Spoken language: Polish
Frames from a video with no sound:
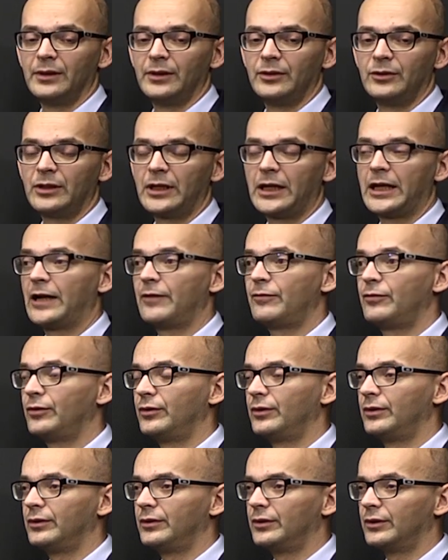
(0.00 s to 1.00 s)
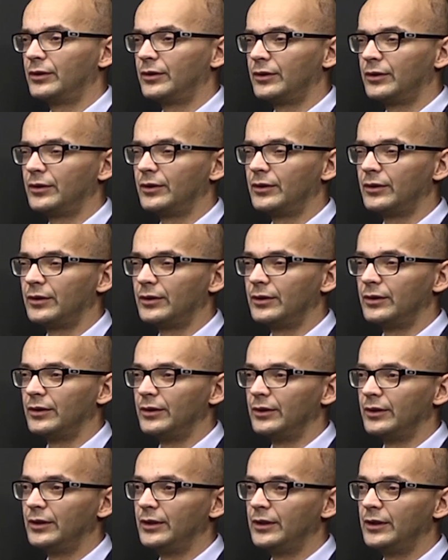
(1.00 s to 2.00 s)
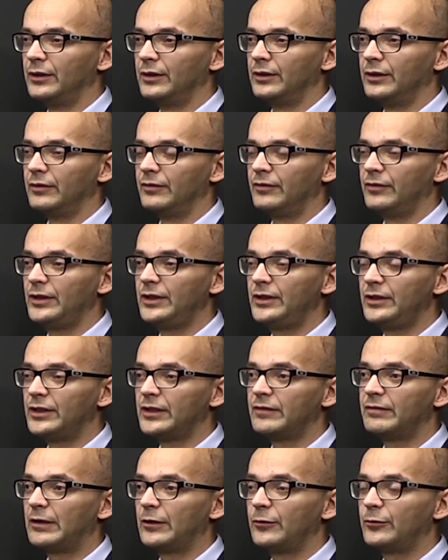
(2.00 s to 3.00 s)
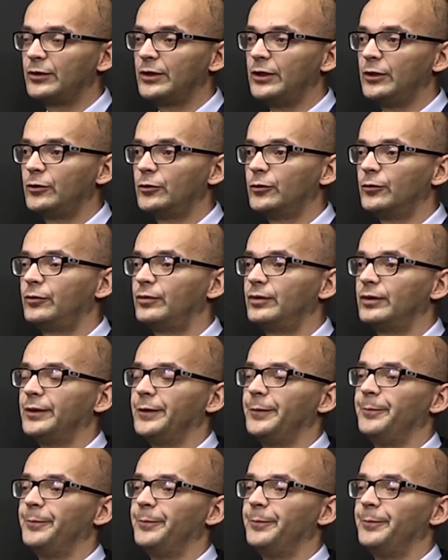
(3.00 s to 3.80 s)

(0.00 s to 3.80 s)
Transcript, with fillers: dolara do innych walut rynków,